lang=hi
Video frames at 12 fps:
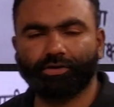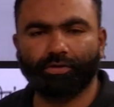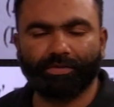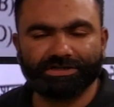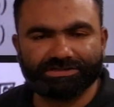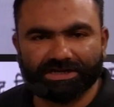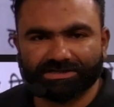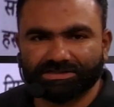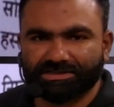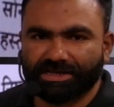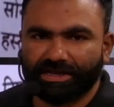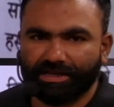रोम हस्ताक्षर
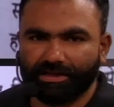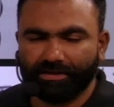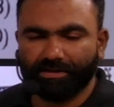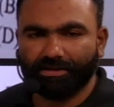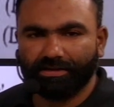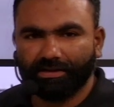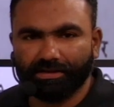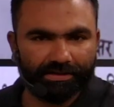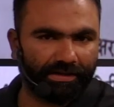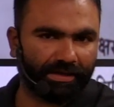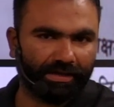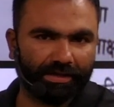क्या है
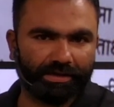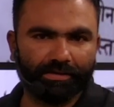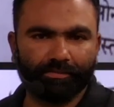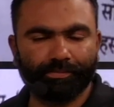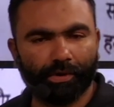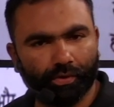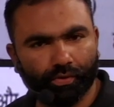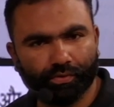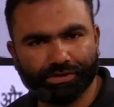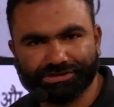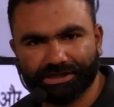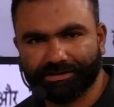ये है
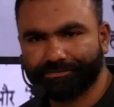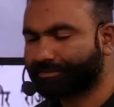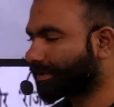बहुवचन